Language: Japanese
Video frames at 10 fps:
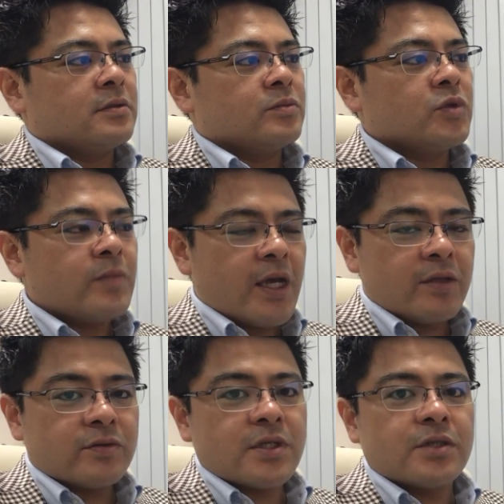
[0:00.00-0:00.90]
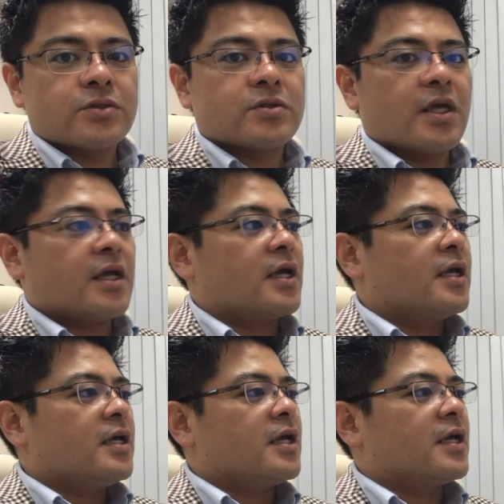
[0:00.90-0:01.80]
無名の選手
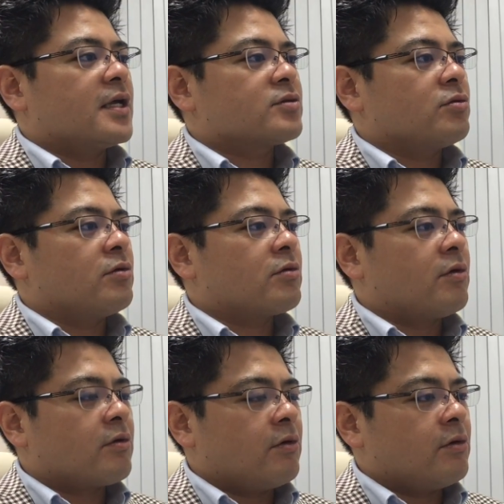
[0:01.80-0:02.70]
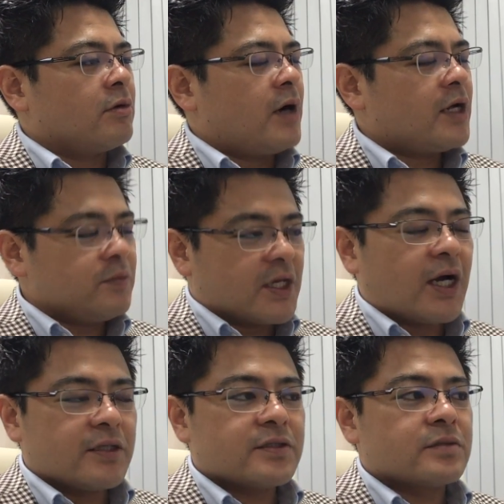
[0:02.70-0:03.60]
で、えーとここある意味
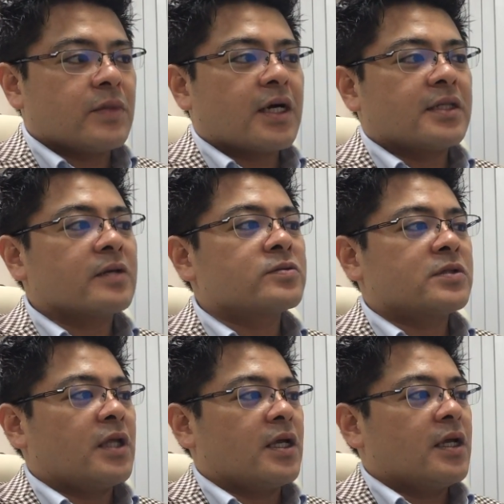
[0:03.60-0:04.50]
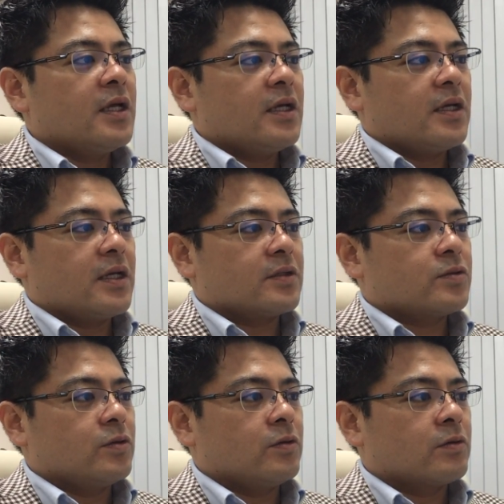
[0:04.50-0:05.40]
カリスマがなくて、えっ
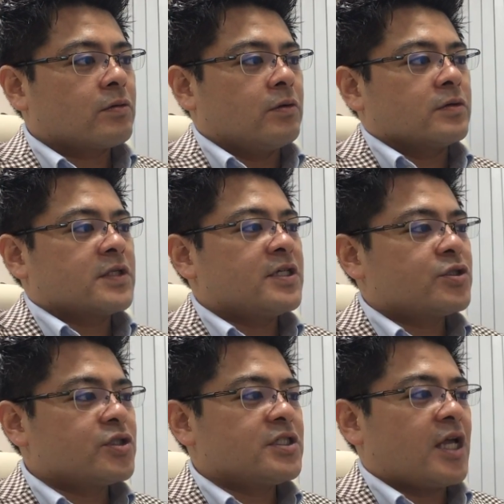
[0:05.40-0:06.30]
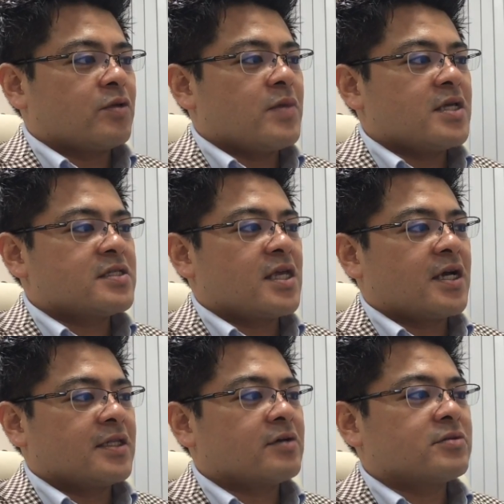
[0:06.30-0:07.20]
と、こう選手自体の名声
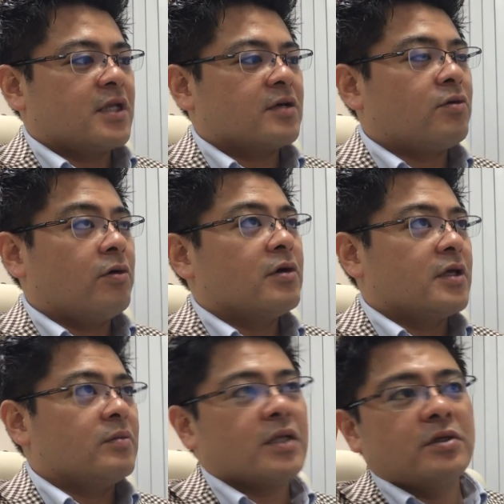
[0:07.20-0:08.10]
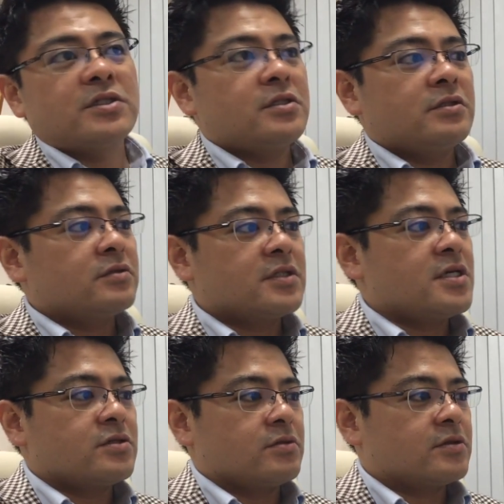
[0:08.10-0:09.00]
がなくてこう今の一流の
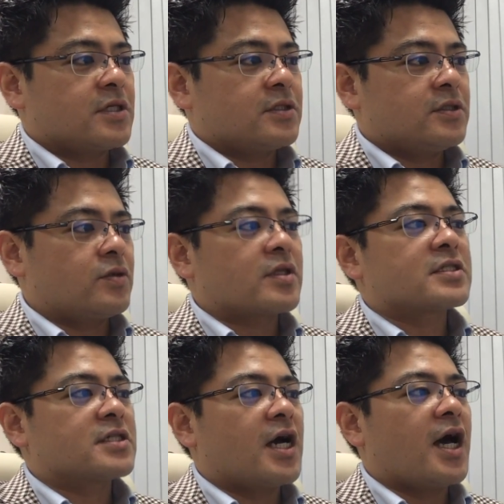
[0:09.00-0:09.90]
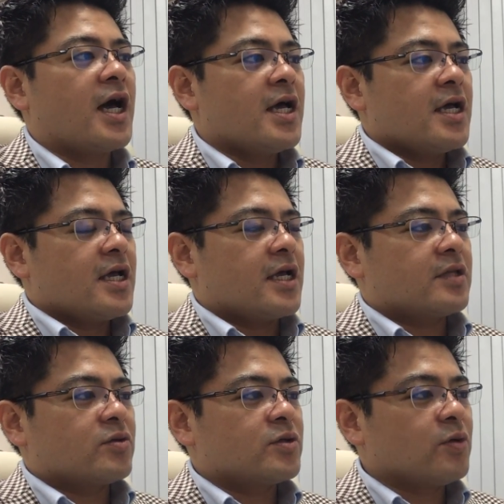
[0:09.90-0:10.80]
選手の人たちが、
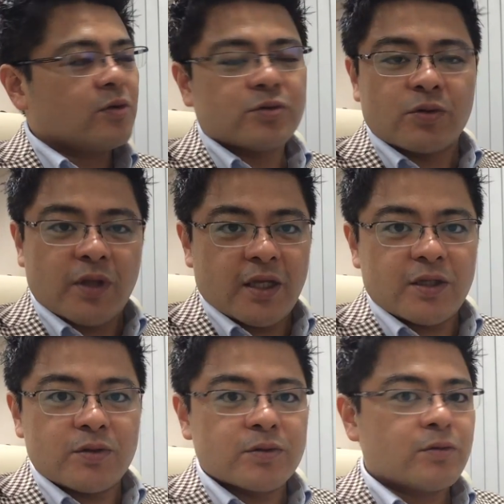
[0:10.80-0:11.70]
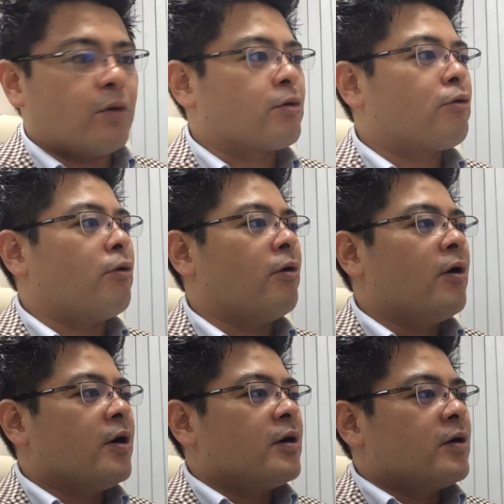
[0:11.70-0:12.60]
えっと一言で言うとこ
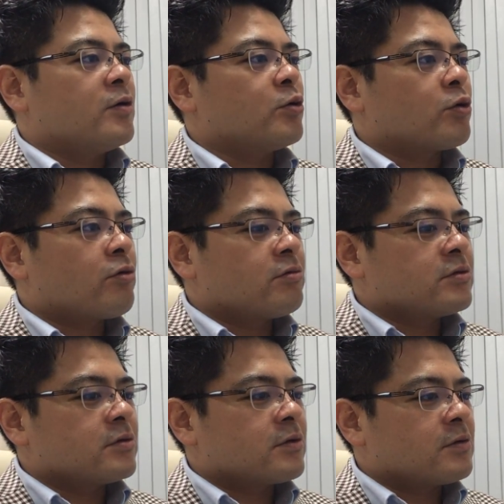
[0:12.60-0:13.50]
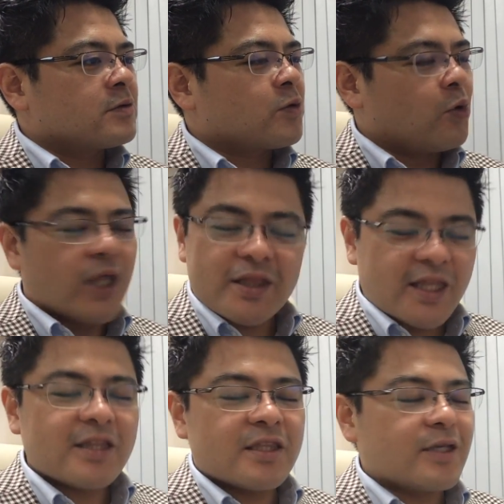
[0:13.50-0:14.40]
うこうやっ
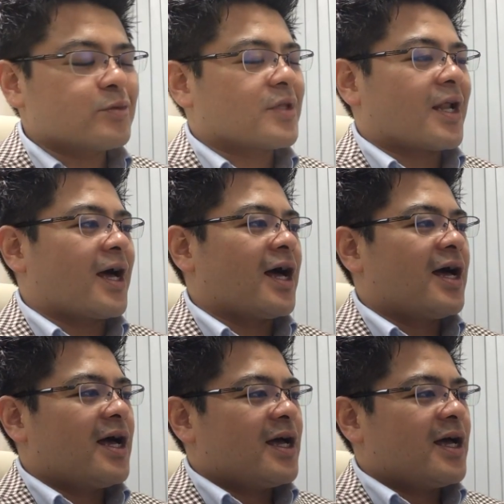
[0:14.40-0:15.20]
てって言ったら